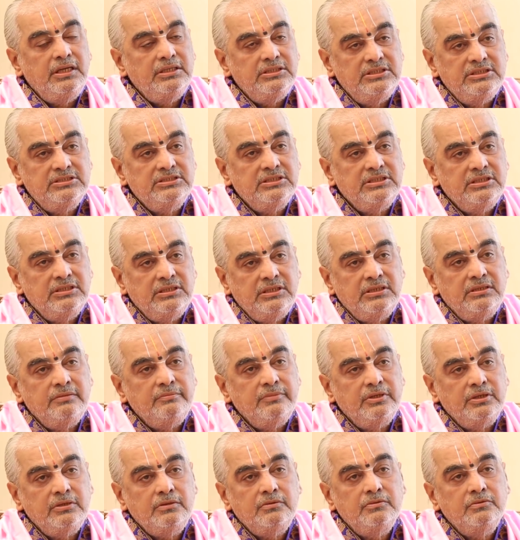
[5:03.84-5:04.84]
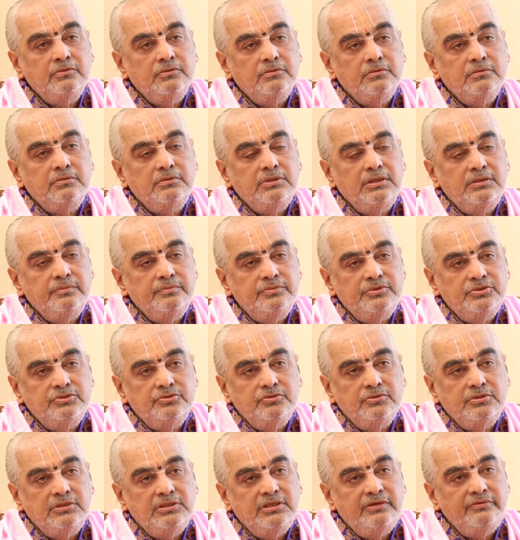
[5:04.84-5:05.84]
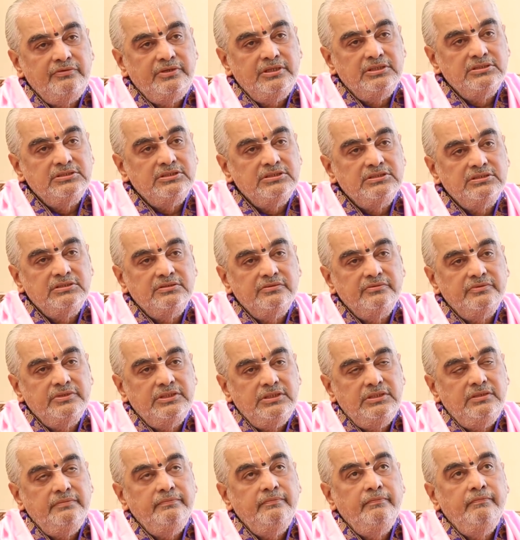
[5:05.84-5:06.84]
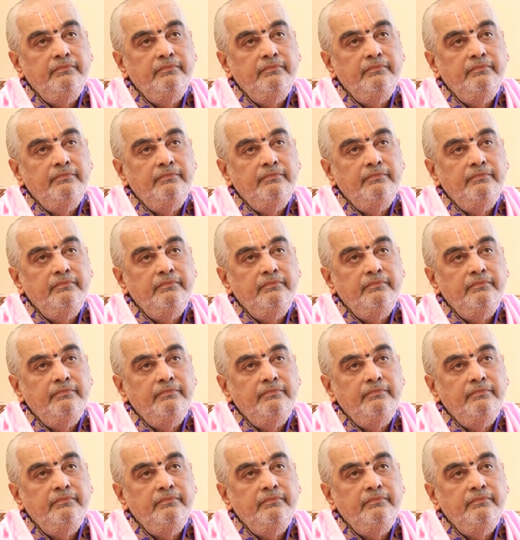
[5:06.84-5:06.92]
ఆ దిశగా మనకు కనిపిస్తున్న ఎవిడెన్సెస్ ఇవి